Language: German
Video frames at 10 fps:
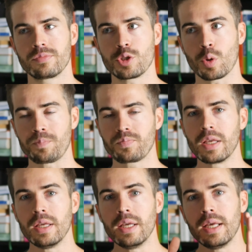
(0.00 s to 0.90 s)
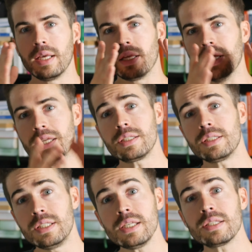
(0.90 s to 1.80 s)
So.
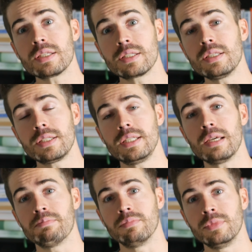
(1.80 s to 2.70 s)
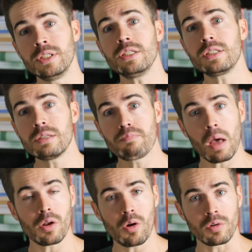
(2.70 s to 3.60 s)
Ist dieses System nicht in
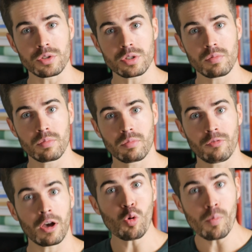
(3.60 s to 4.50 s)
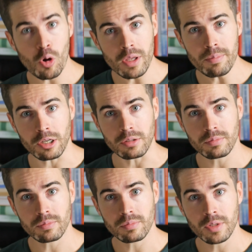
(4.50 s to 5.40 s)
Balance? Warum auch immer?
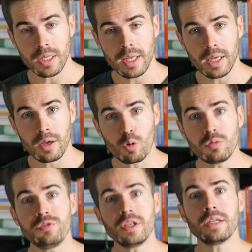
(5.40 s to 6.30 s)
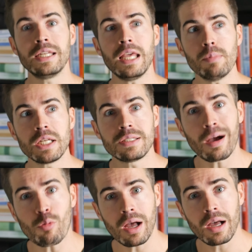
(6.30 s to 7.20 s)
und wir nehmen
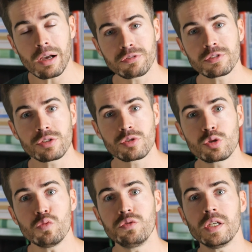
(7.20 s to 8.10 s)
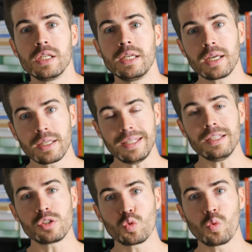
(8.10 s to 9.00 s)
dauerhaft zu viel
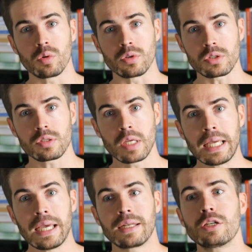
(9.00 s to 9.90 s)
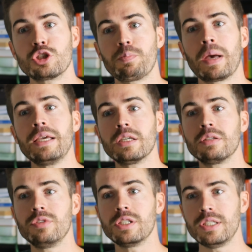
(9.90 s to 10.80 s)
Energie zu uns, dann
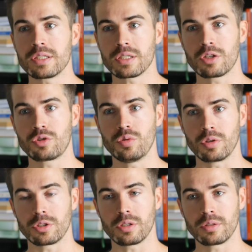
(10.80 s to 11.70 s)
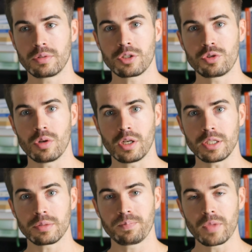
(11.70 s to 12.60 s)
speichern wir diese natürlich.
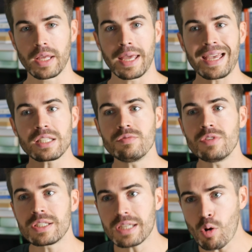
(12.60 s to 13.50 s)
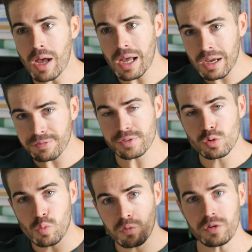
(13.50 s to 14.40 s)
natürlich. Essen wir dauerhaft
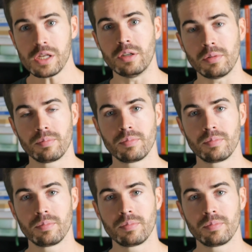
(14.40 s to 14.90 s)
zu viel